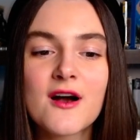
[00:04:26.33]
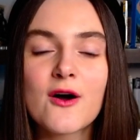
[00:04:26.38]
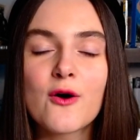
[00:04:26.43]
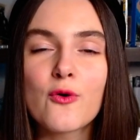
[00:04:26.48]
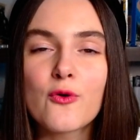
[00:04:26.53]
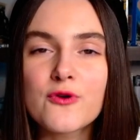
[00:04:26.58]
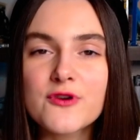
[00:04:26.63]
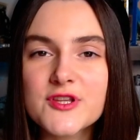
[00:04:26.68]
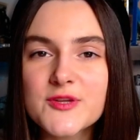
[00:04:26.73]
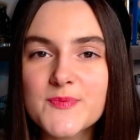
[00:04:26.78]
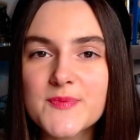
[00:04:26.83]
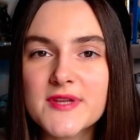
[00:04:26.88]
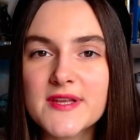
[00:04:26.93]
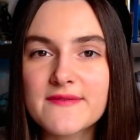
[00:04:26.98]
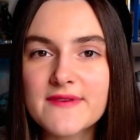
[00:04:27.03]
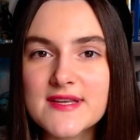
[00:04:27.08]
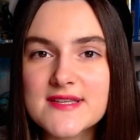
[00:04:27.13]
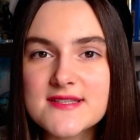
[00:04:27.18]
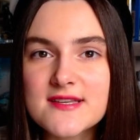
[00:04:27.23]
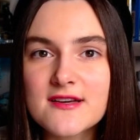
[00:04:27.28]
орды
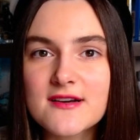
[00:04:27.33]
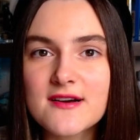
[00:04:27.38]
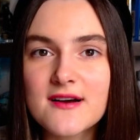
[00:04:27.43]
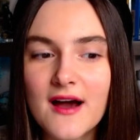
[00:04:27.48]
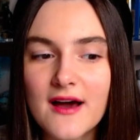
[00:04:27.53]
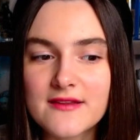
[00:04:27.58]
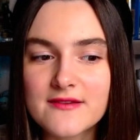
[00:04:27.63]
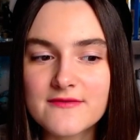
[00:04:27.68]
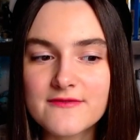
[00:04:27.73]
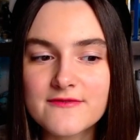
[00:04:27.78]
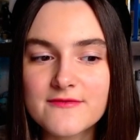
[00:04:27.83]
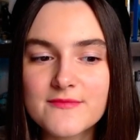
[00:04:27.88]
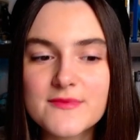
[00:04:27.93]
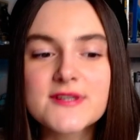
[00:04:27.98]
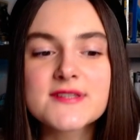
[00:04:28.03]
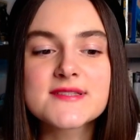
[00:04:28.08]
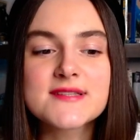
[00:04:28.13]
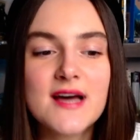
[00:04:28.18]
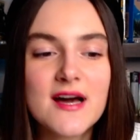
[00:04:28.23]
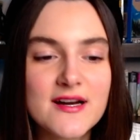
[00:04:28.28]
половецких ханов,
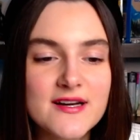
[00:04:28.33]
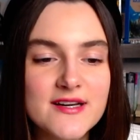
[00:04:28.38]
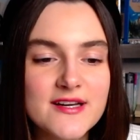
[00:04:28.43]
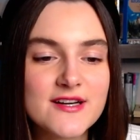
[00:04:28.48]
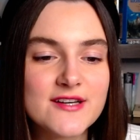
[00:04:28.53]
Гзака и